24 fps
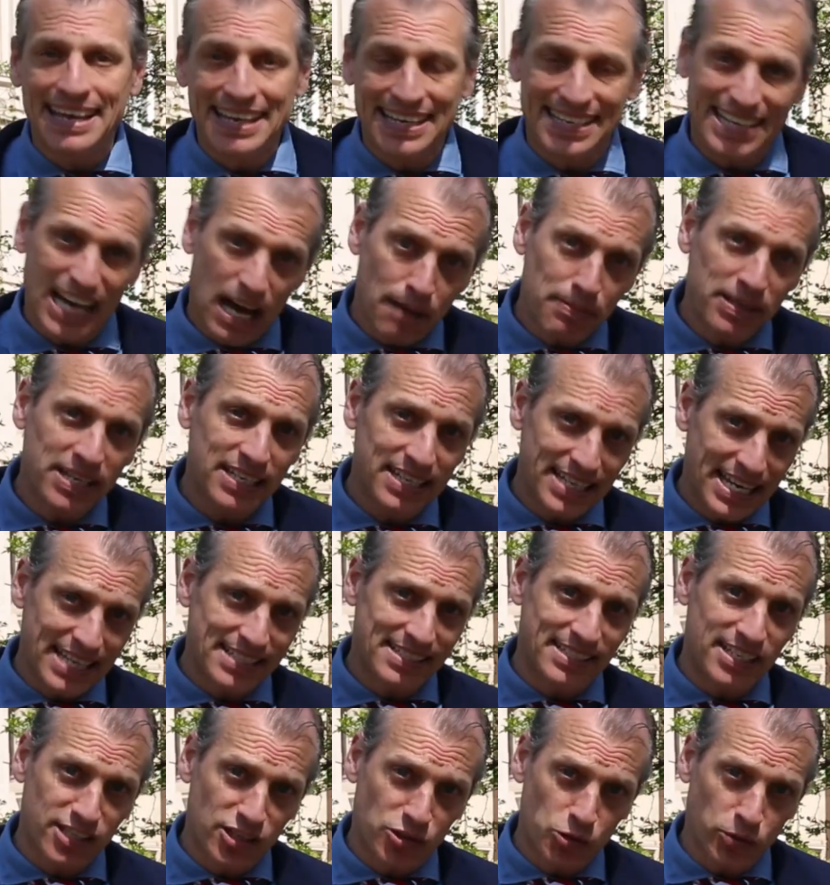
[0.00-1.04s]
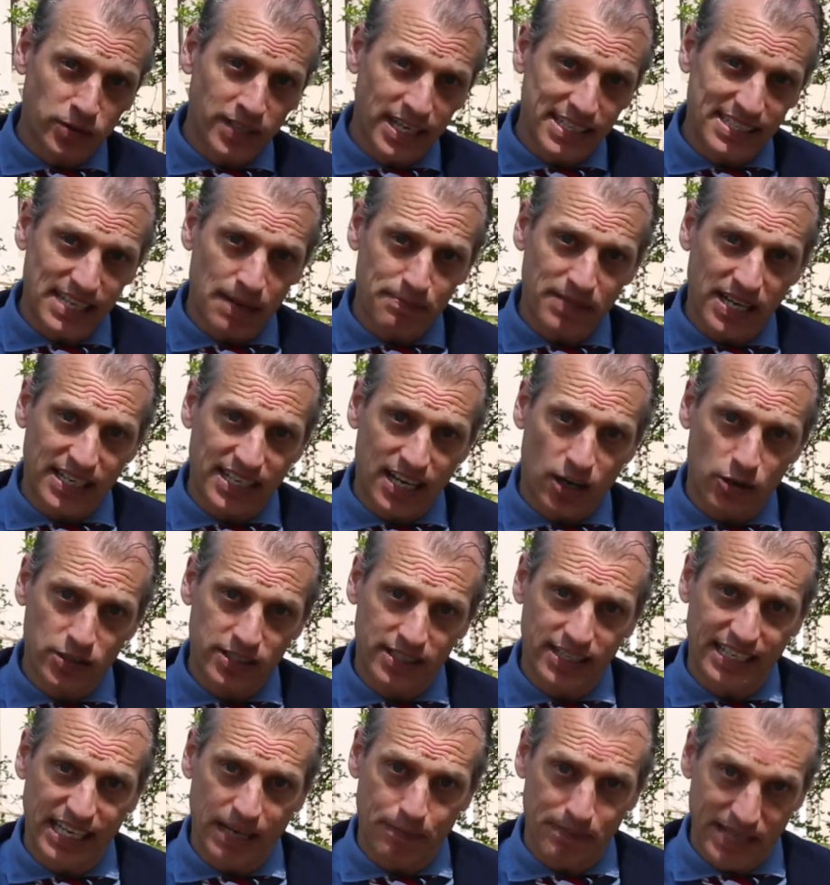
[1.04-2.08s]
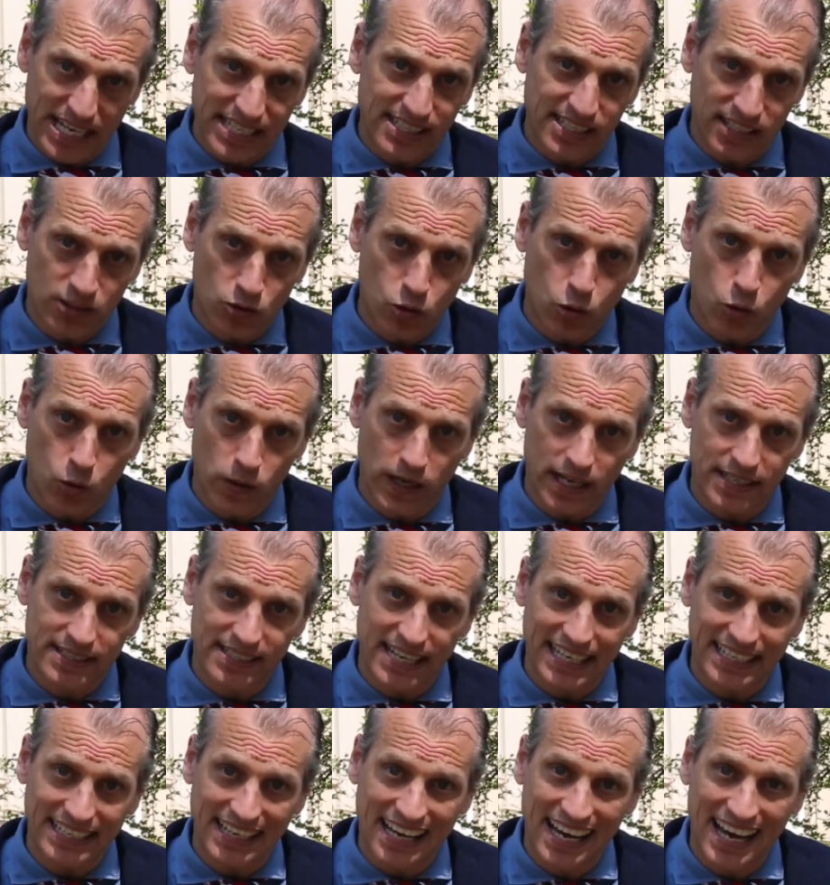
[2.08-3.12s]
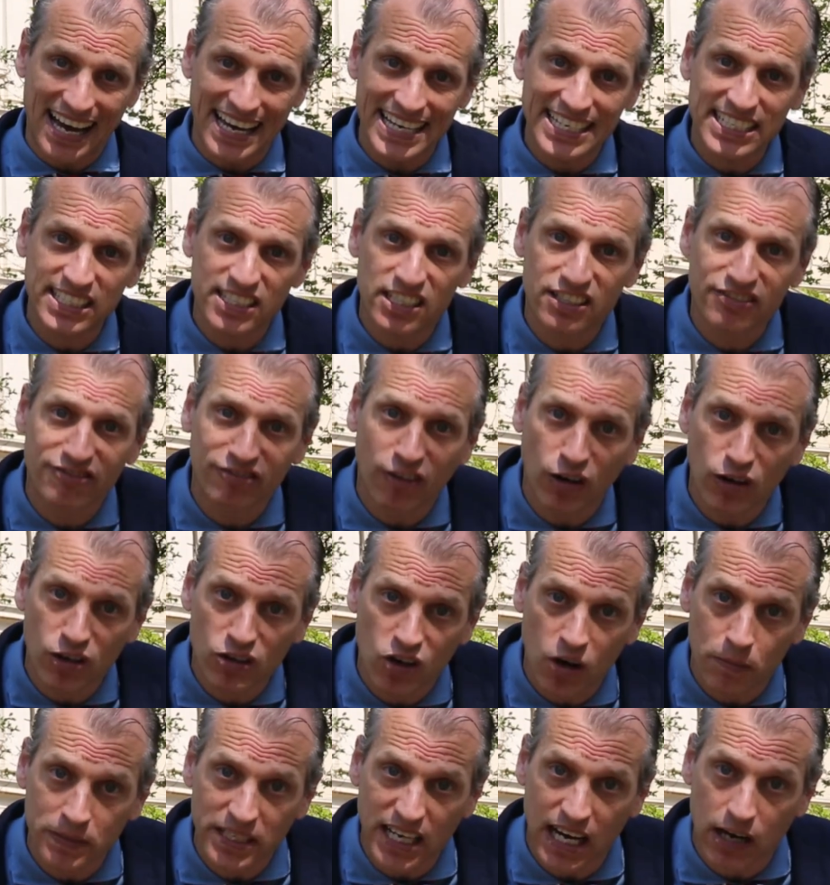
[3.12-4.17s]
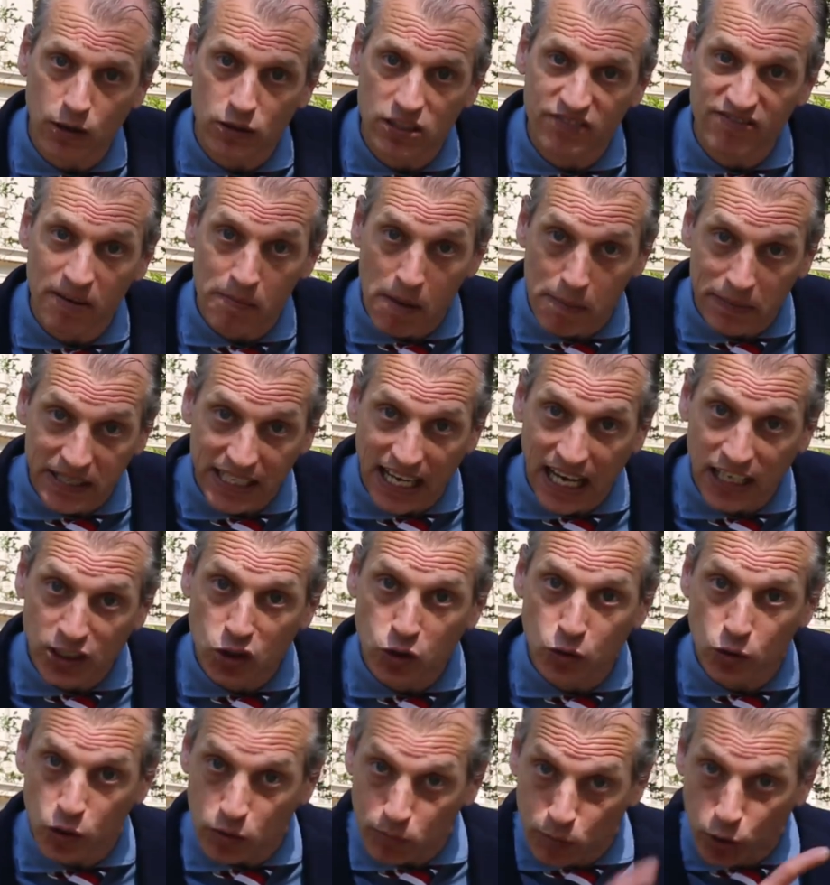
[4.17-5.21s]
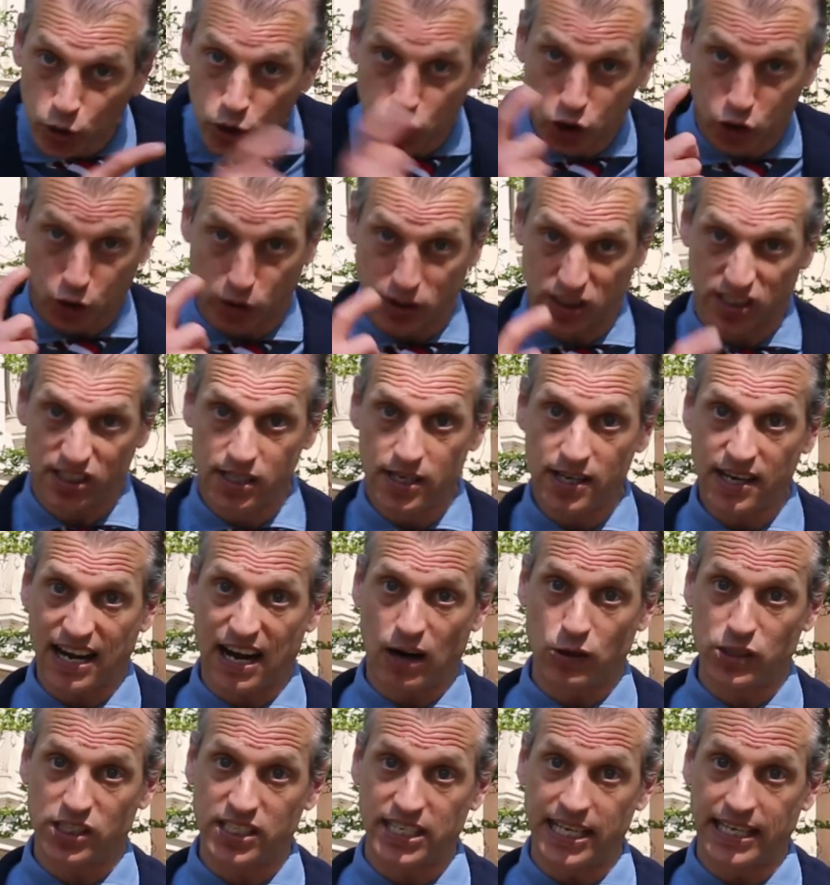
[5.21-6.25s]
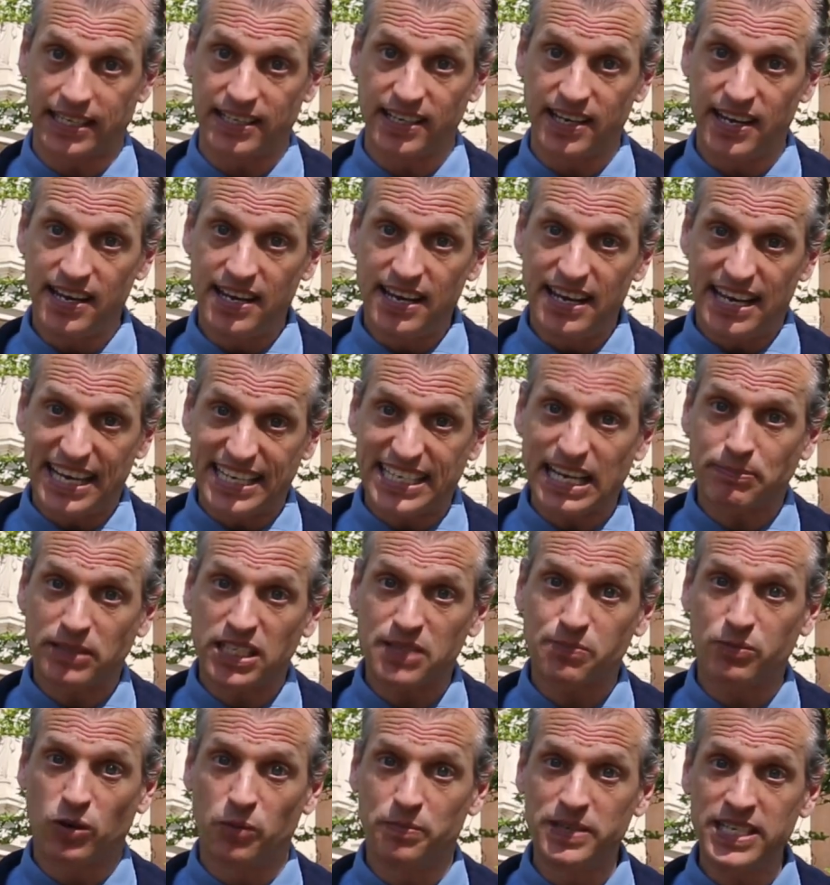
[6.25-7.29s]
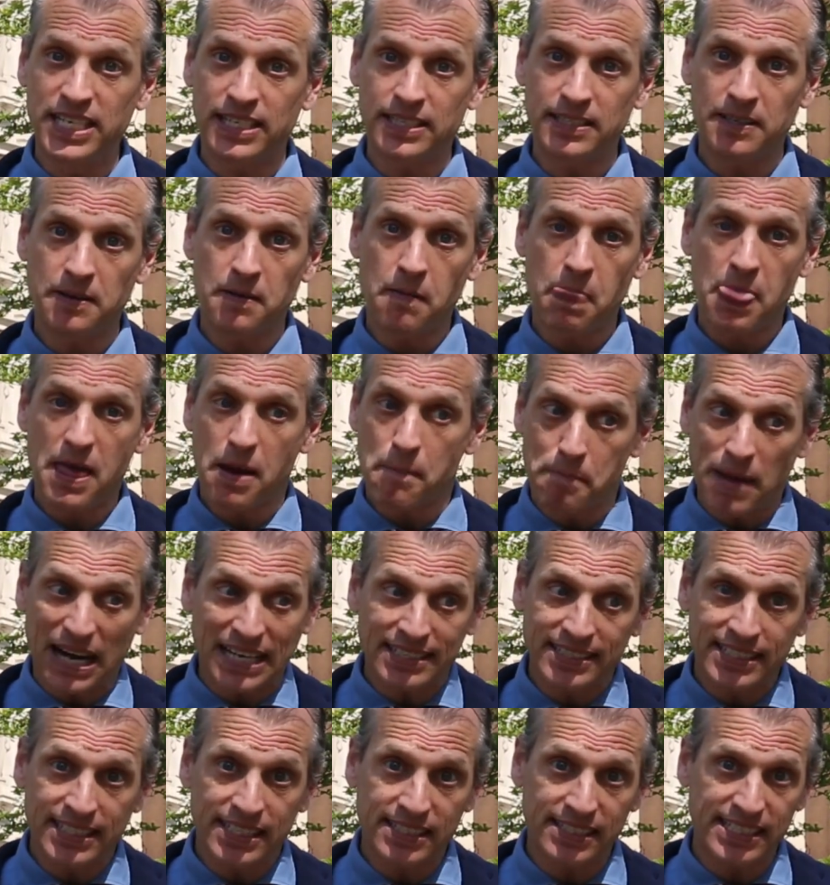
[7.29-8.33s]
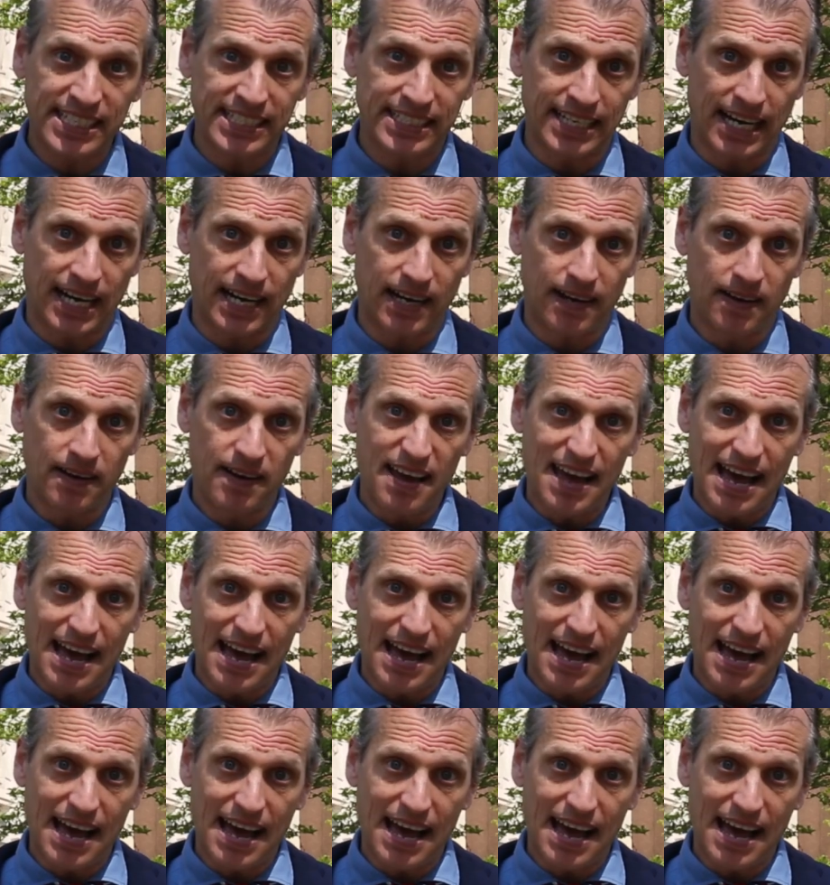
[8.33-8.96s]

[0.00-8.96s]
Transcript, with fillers: Ich habe gelesen, das Gesundheitsamt hat rausgegeben, jetzt in Corona-Zeiten reicht es vollkommen aus, wenn man mit Handschuhen und Mundschutz rausgeht. Ich habe das probiert, machen Sie das nicht nach.